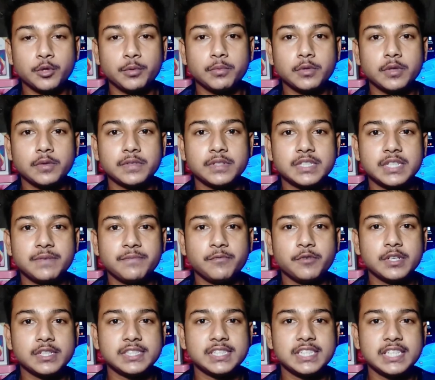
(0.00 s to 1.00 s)
প্রথমত
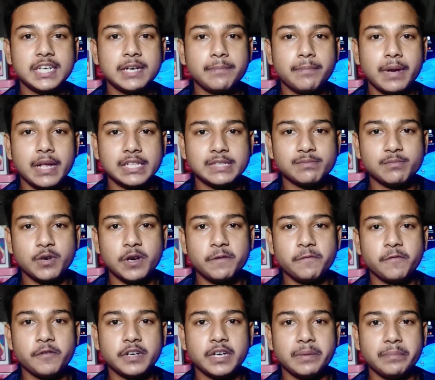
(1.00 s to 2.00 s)
সিম্ফোনি জি টেন প্লাস মোবাইল
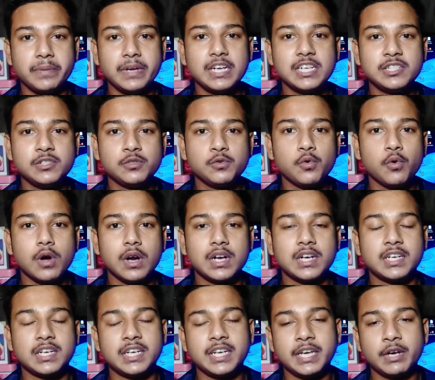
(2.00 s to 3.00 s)
স্মার্টফোনের বিল্ড
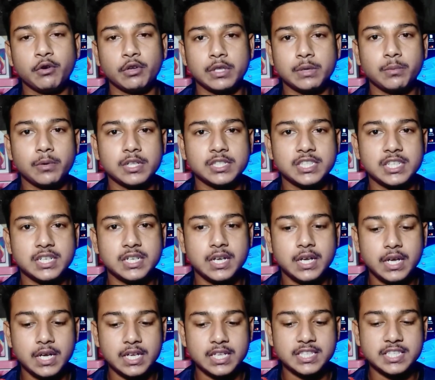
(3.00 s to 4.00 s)
কোয়ালিটি নিয়ে কথা বলা যাক
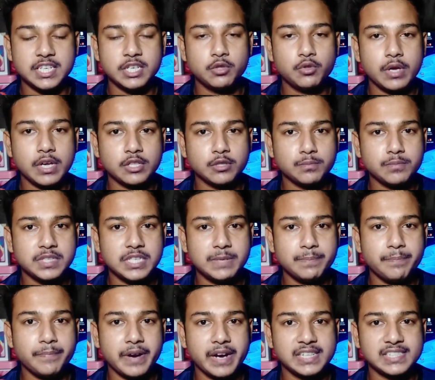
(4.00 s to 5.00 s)
যেহেতু একদম
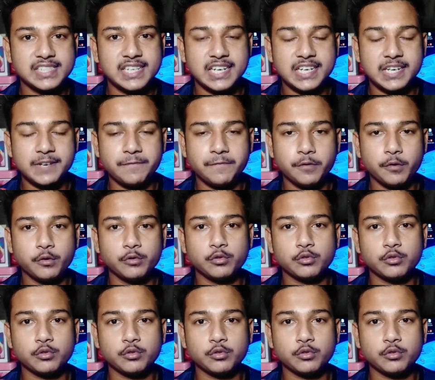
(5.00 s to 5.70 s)
চিপ প্রাইজের একটি ফোন